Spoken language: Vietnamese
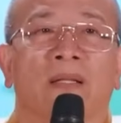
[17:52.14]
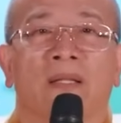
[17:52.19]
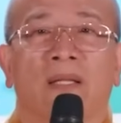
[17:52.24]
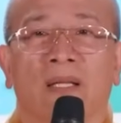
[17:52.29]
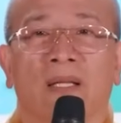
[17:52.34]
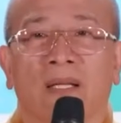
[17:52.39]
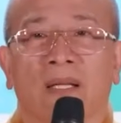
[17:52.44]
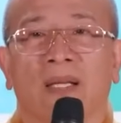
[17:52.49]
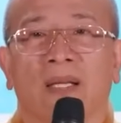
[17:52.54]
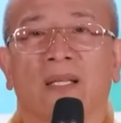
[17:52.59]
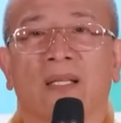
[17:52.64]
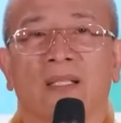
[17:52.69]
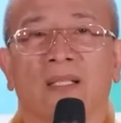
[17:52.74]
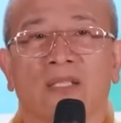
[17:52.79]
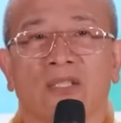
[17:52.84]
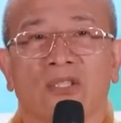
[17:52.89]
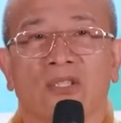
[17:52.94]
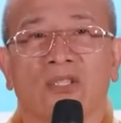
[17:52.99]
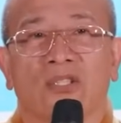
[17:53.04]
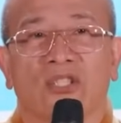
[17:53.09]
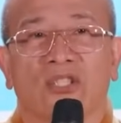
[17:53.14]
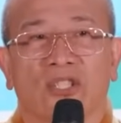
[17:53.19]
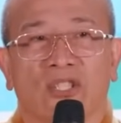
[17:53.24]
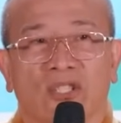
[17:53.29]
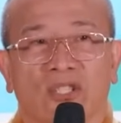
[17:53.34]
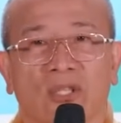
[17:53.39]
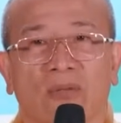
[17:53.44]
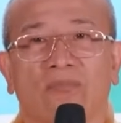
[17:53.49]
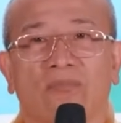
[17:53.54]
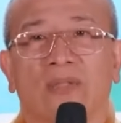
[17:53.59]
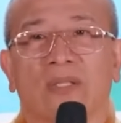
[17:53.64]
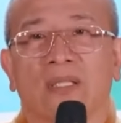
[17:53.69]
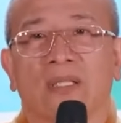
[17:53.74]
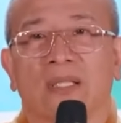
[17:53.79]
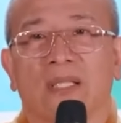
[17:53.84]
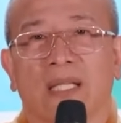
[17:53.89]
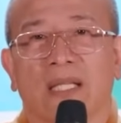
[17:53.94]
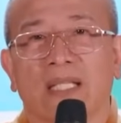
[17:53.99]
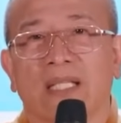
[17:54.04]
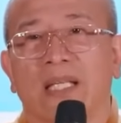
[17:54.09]
Thì
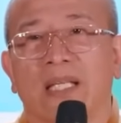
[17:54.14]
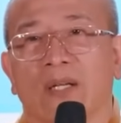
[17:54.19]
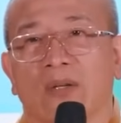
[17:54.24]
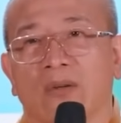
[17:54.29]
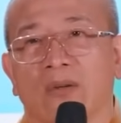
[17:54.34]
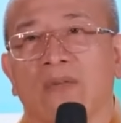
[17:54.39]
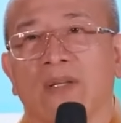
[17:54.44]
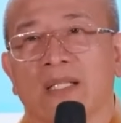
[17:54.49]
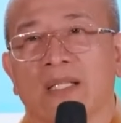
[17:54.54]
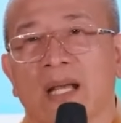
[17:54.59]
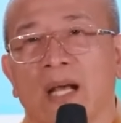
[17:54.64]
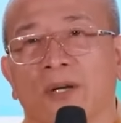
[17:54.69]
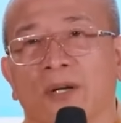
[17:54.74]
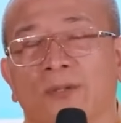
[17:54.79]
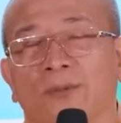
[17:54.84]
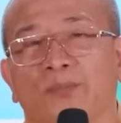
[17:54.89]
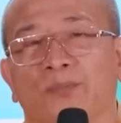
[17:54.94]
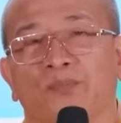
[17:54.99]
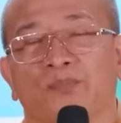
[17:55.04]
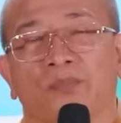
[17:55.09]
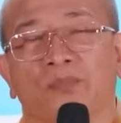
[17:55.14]
trong kinh điển của Phật giáo,